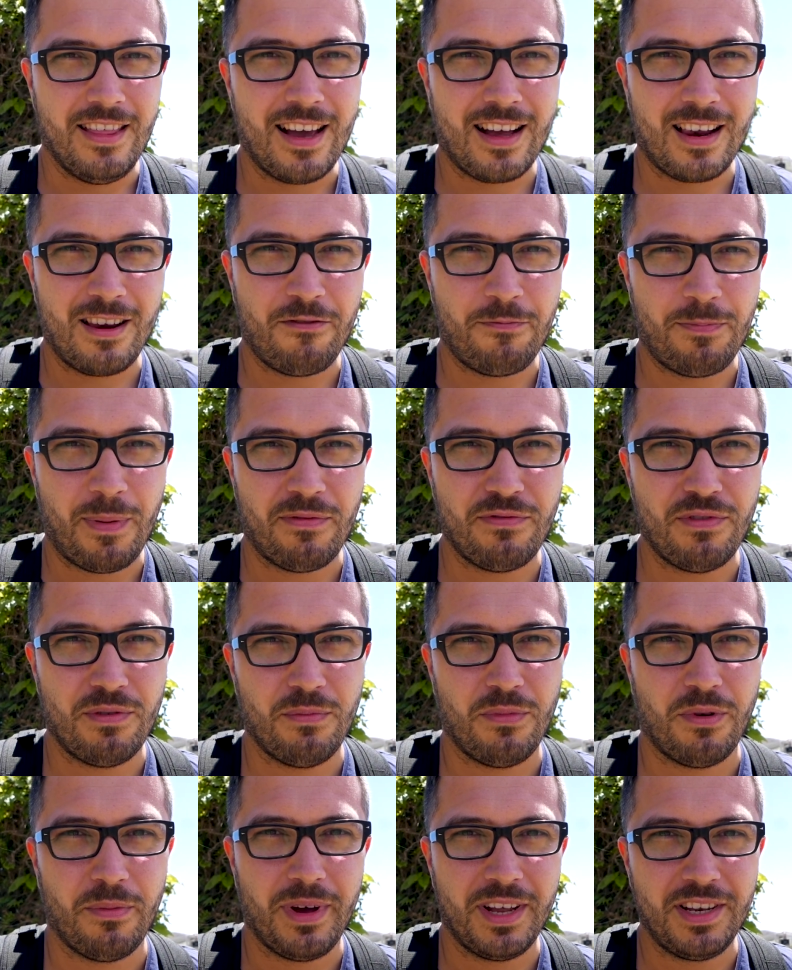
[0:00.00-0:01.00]
i nagle w pewnym
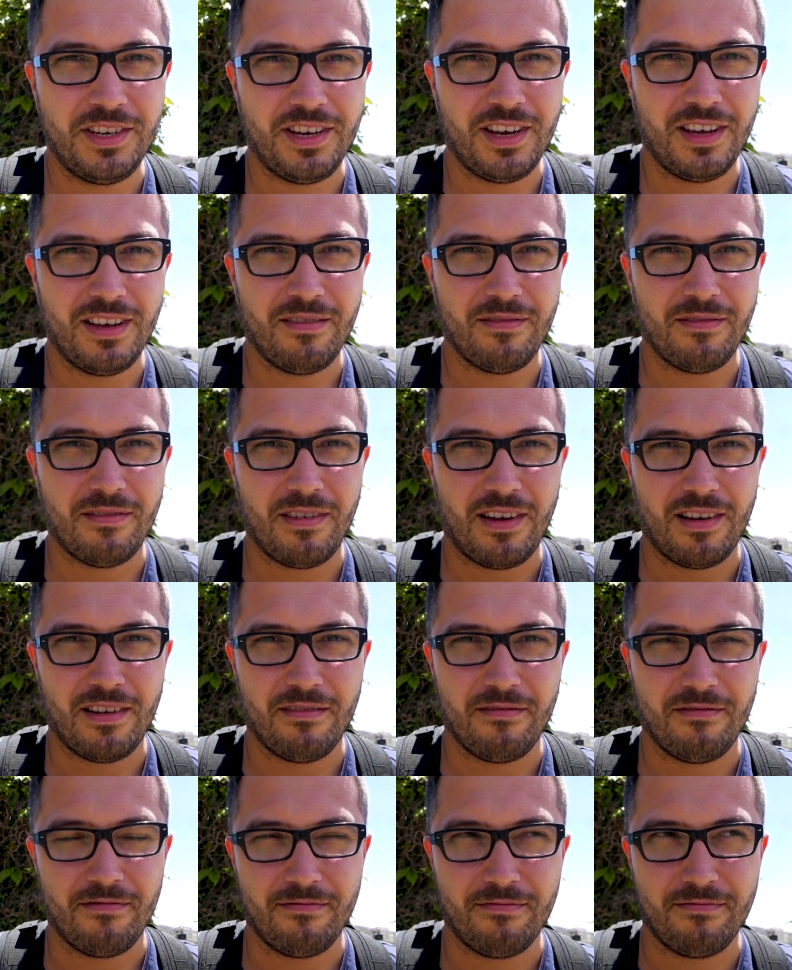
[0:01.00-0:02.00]
momencie
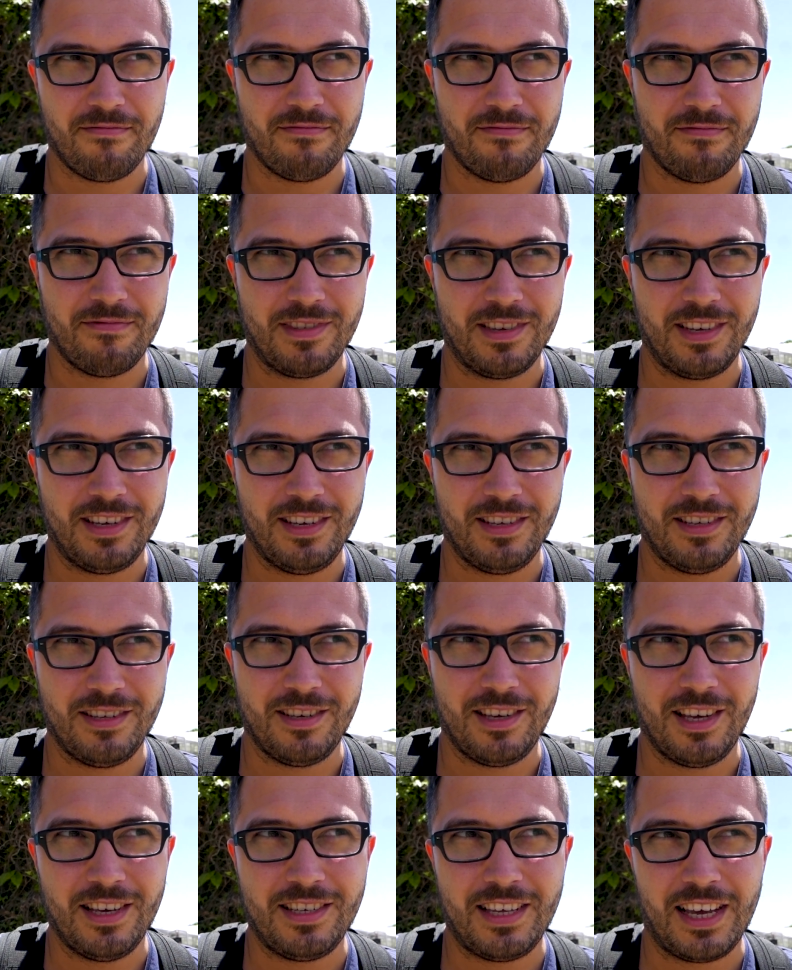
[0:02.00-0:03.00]

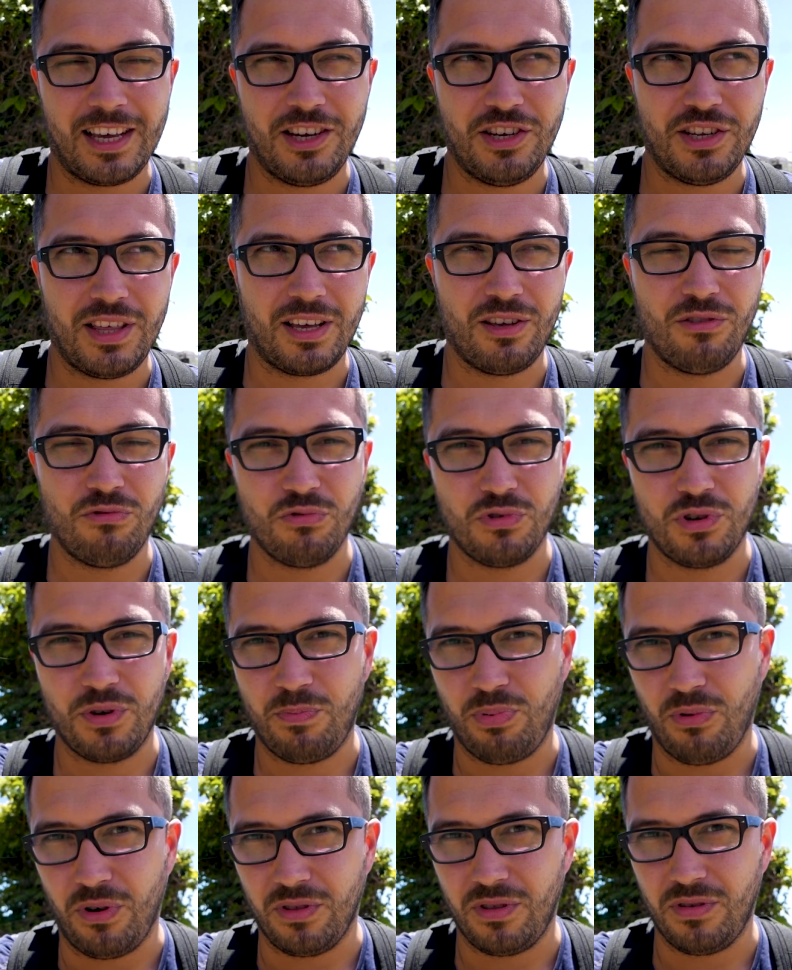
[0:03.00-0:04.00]
jest jakiś taki duży
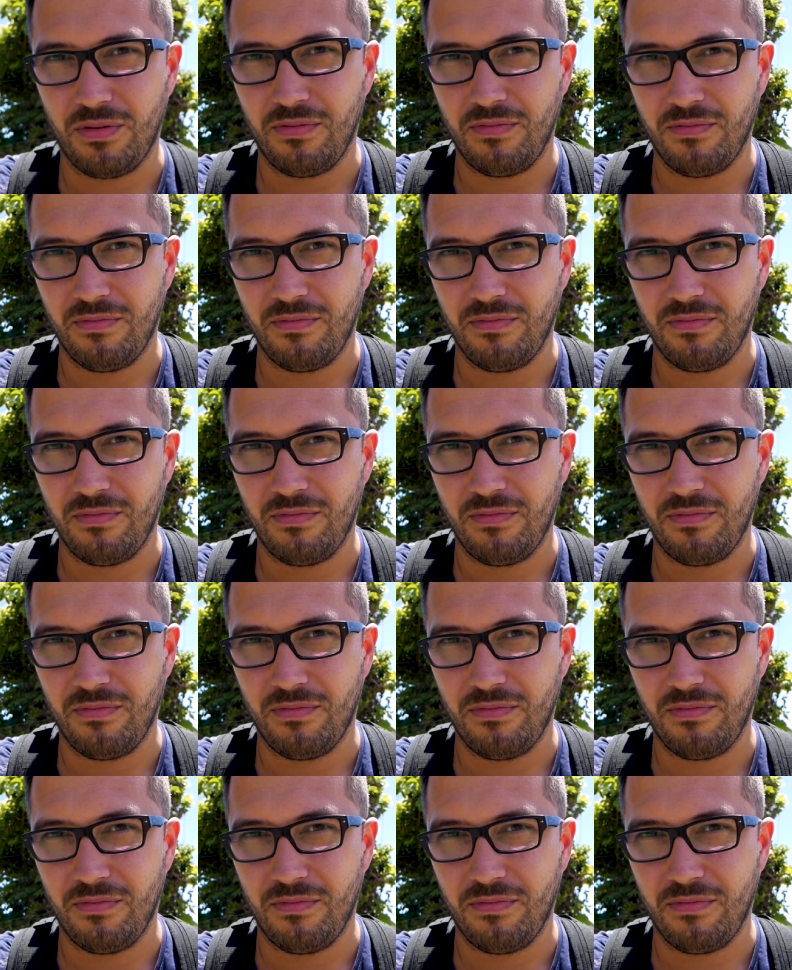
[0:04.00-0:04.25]
płot.